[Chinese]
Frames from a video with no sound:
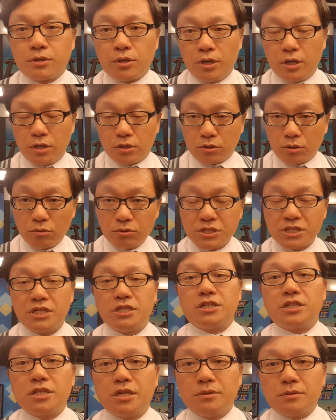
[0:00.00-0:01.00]
的东
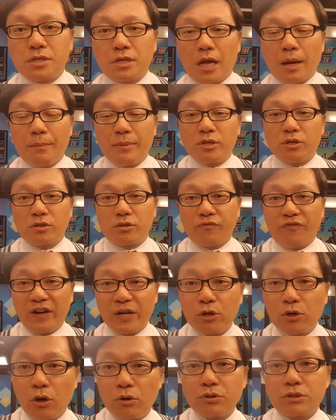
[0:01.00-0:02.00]
西，甚至他们的
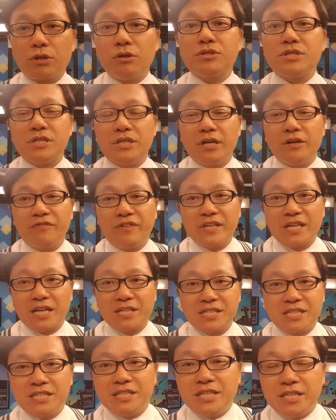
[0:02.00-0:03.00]
分工，都是一个非
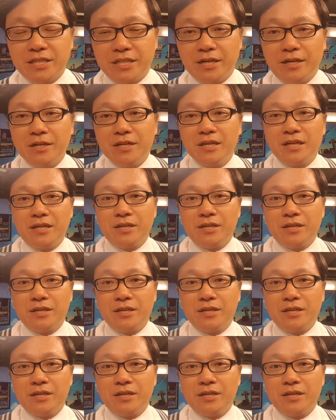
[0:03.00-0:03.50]
常细腻的。